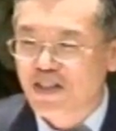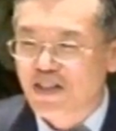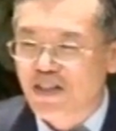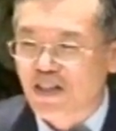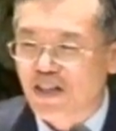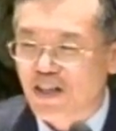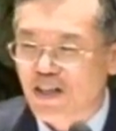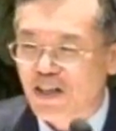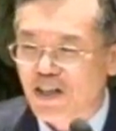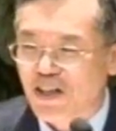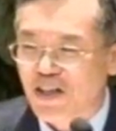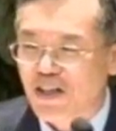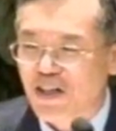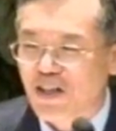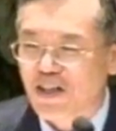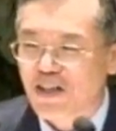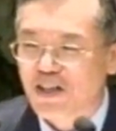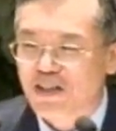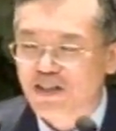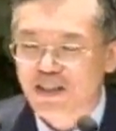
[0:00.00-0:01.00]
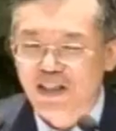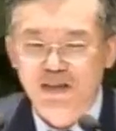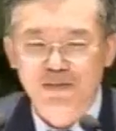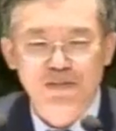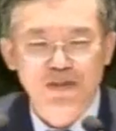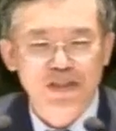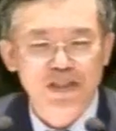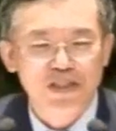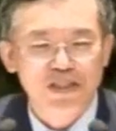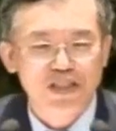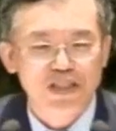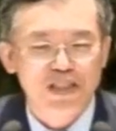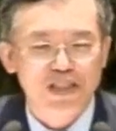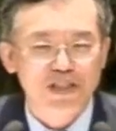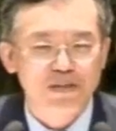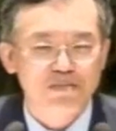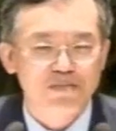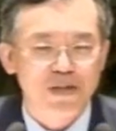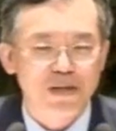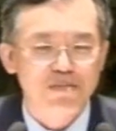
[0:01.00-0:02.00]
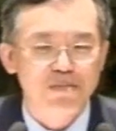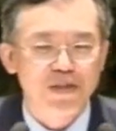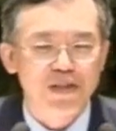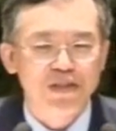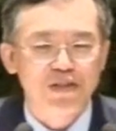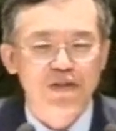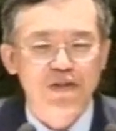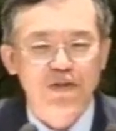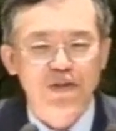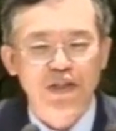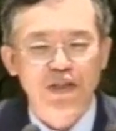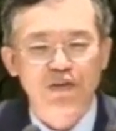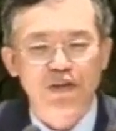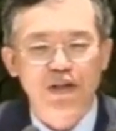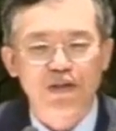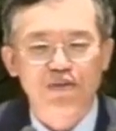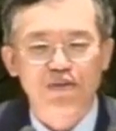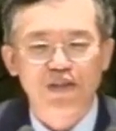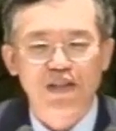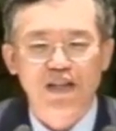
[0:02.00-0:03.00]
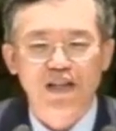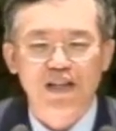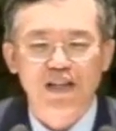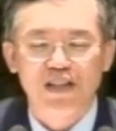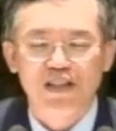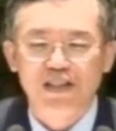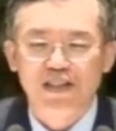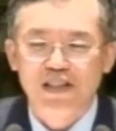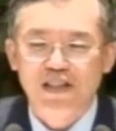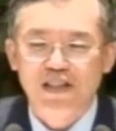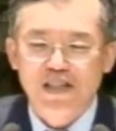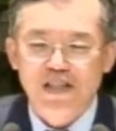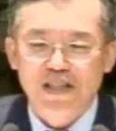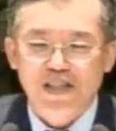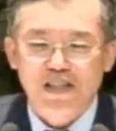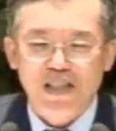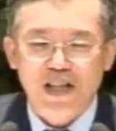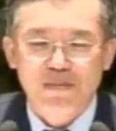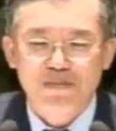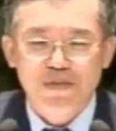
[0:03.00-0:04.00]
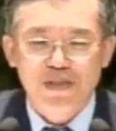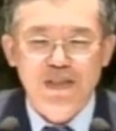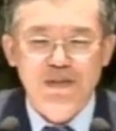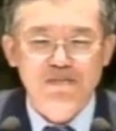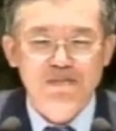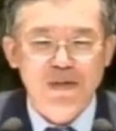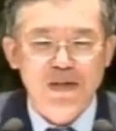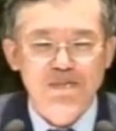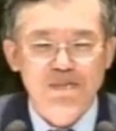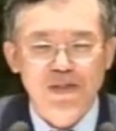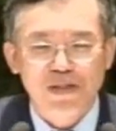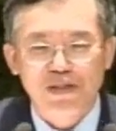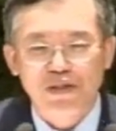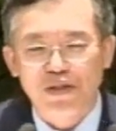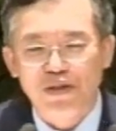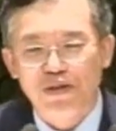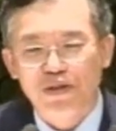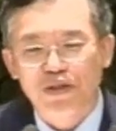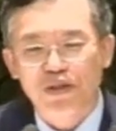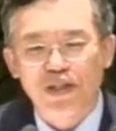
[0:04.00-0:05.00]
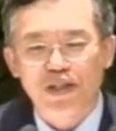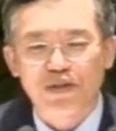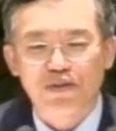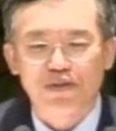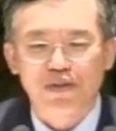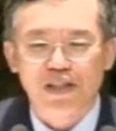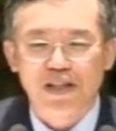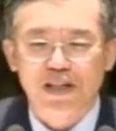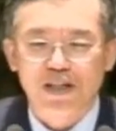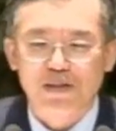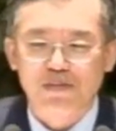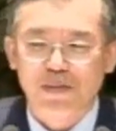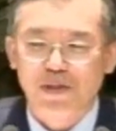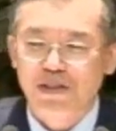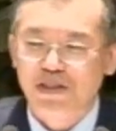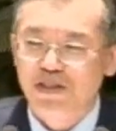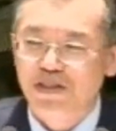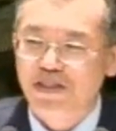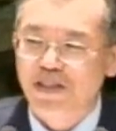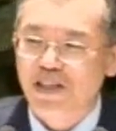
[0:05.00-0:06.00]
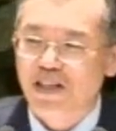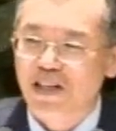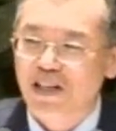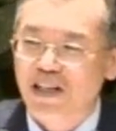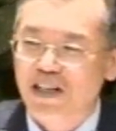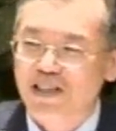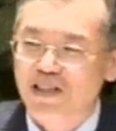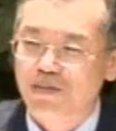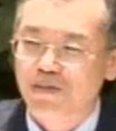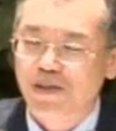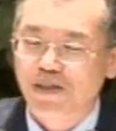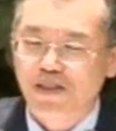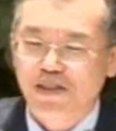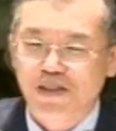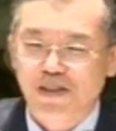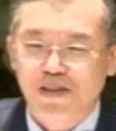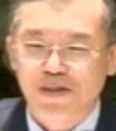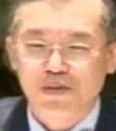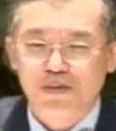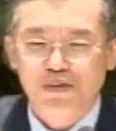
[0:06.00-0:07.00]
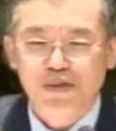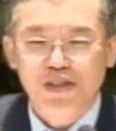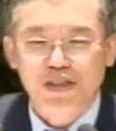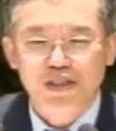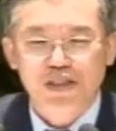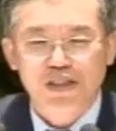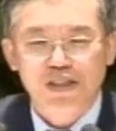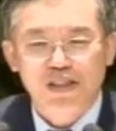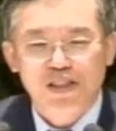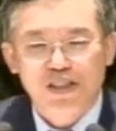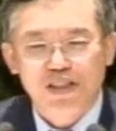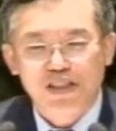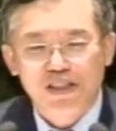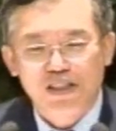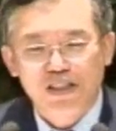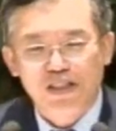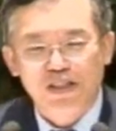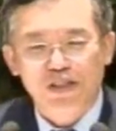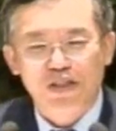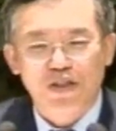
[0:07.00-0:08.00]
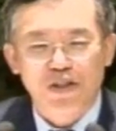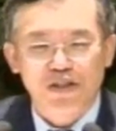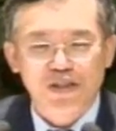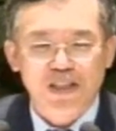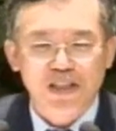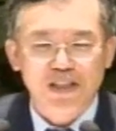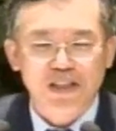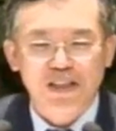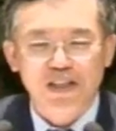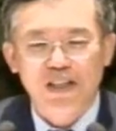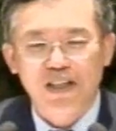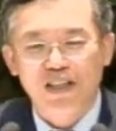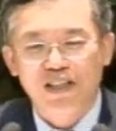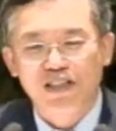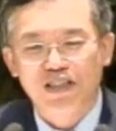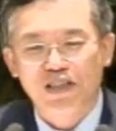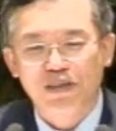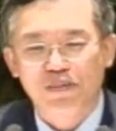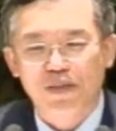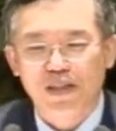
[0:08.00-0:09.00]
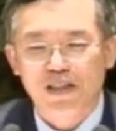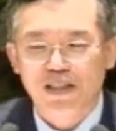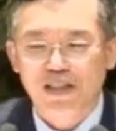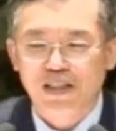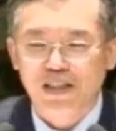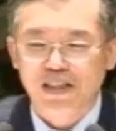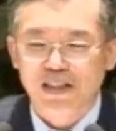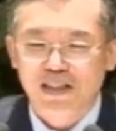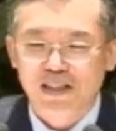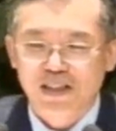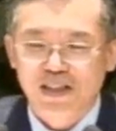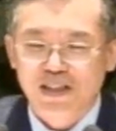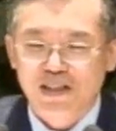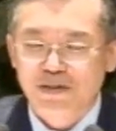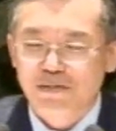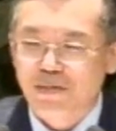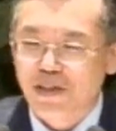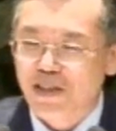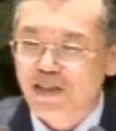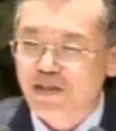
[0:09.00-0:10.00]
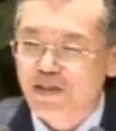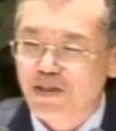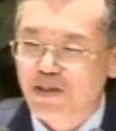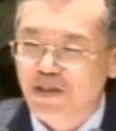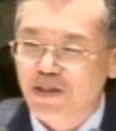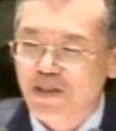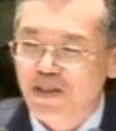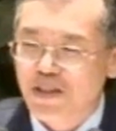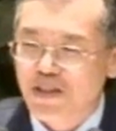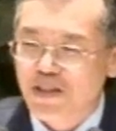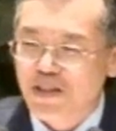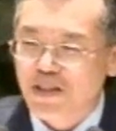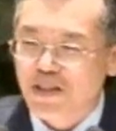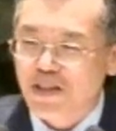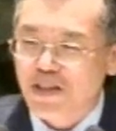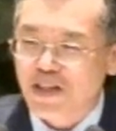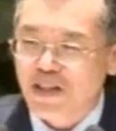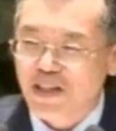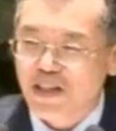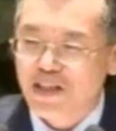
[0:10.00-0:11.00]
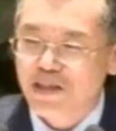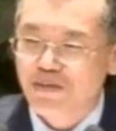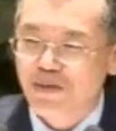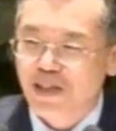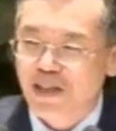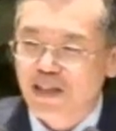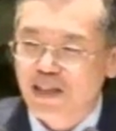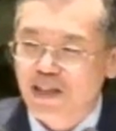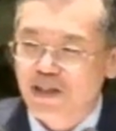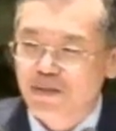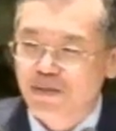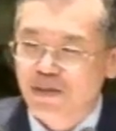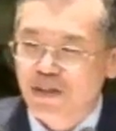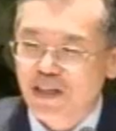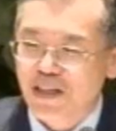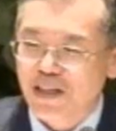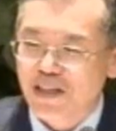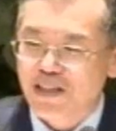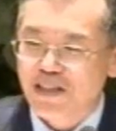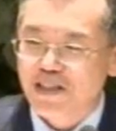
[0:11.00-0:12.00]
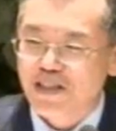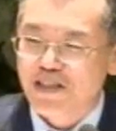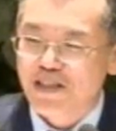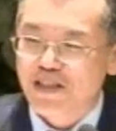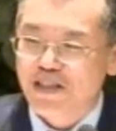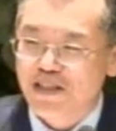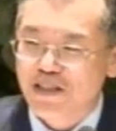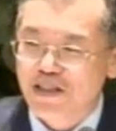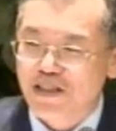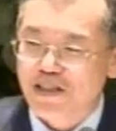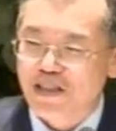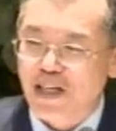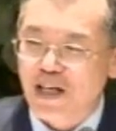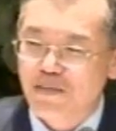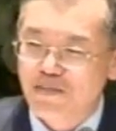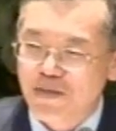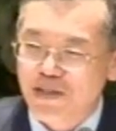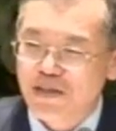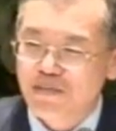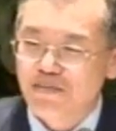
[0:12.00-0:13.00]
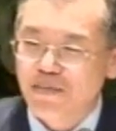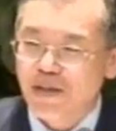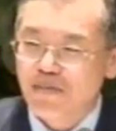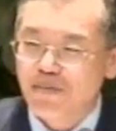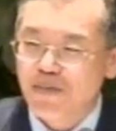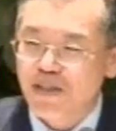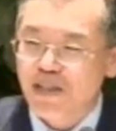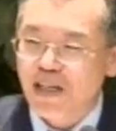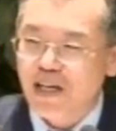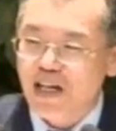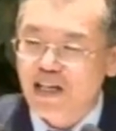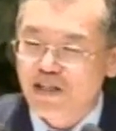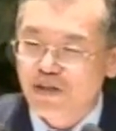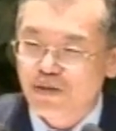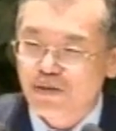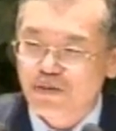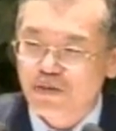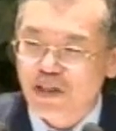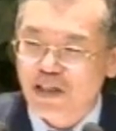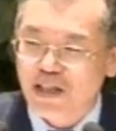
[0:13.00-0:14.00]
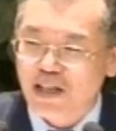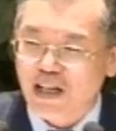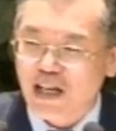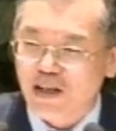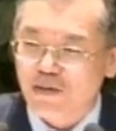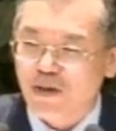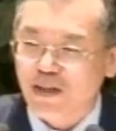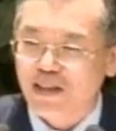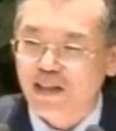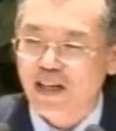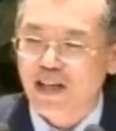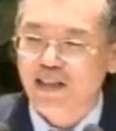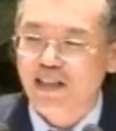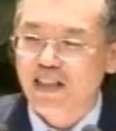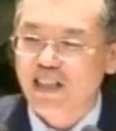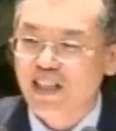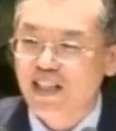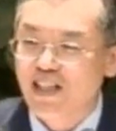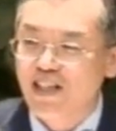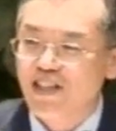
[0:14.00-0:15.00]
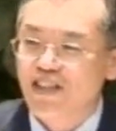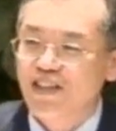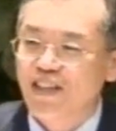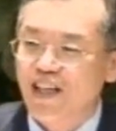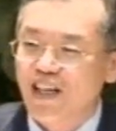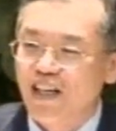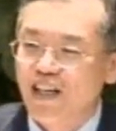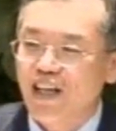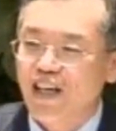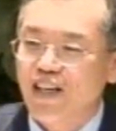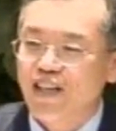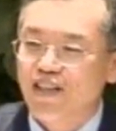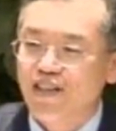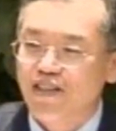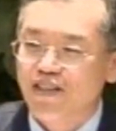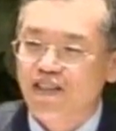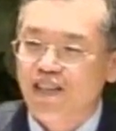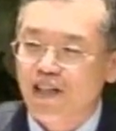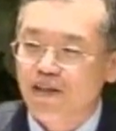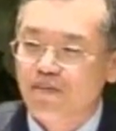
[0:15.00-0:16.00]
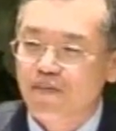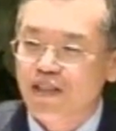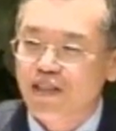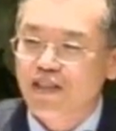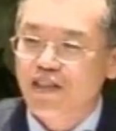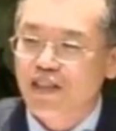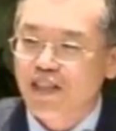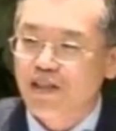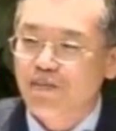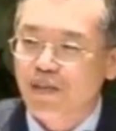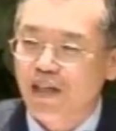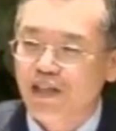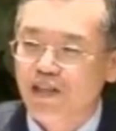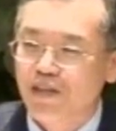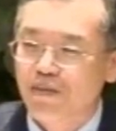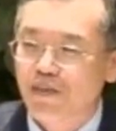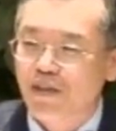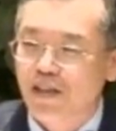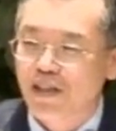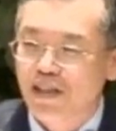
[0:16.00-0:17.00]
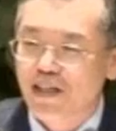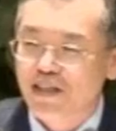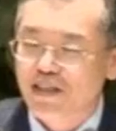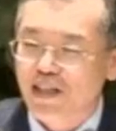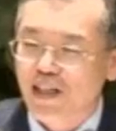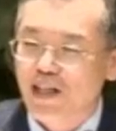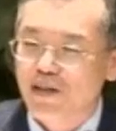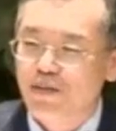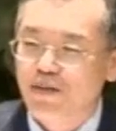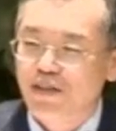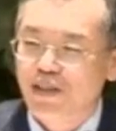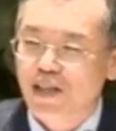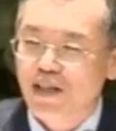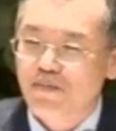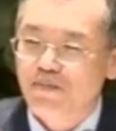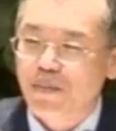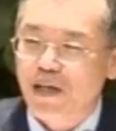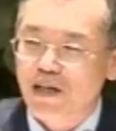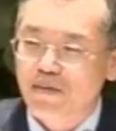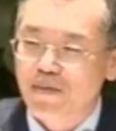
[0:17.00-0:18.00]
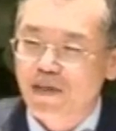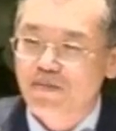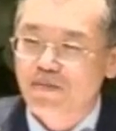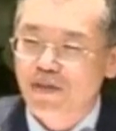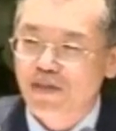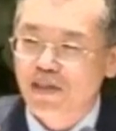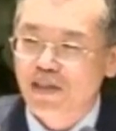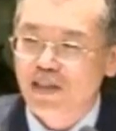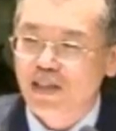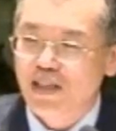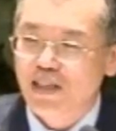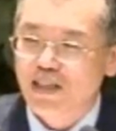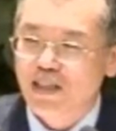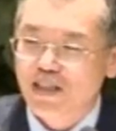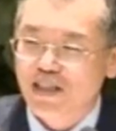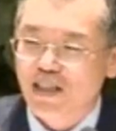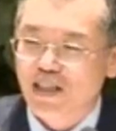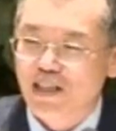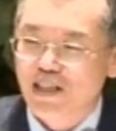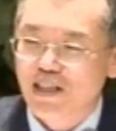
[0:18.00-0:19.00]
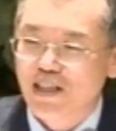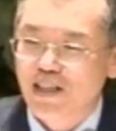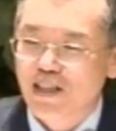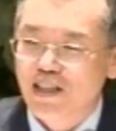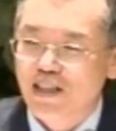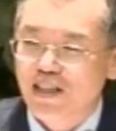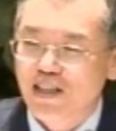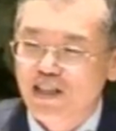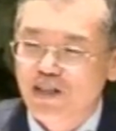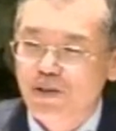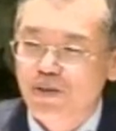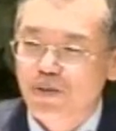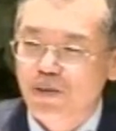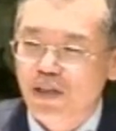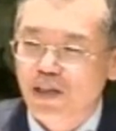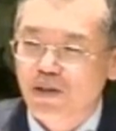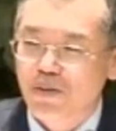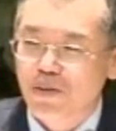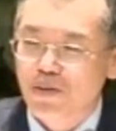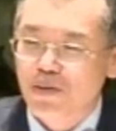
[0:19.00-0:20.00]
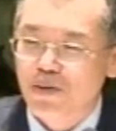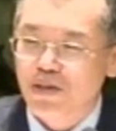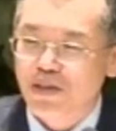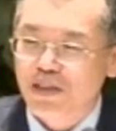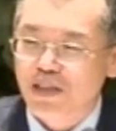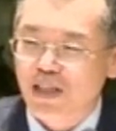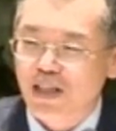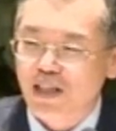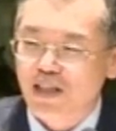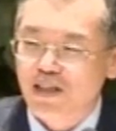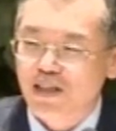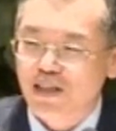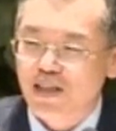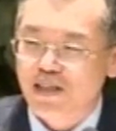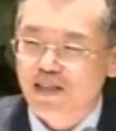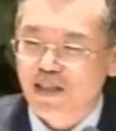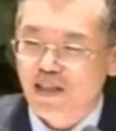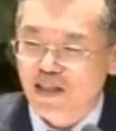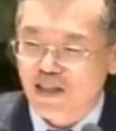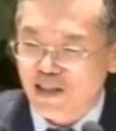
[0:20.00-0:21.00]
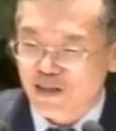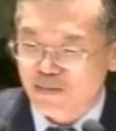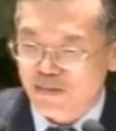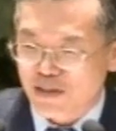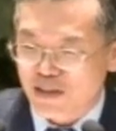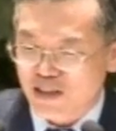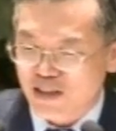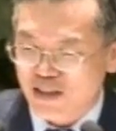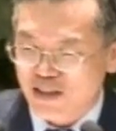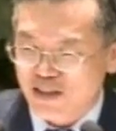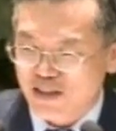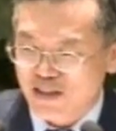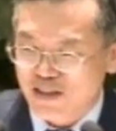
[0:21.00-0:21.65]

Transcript: 이야 사람들이 20만 명이 넘게 왔구나 30만 명이 넘게 왔구나 뭐 이런 생각을 가지면서 우리 이 서산 태안 지방이 말이죠 하나님 은혜 가운데 그 30만 명이 한순간에 왔다 갔는데 1년 내내 그런 사람들이 그렇게 많이 하면 제가 볼 때 한 100만 명이 이상이 이쪽에 올 것이다 그렇게 생각합니다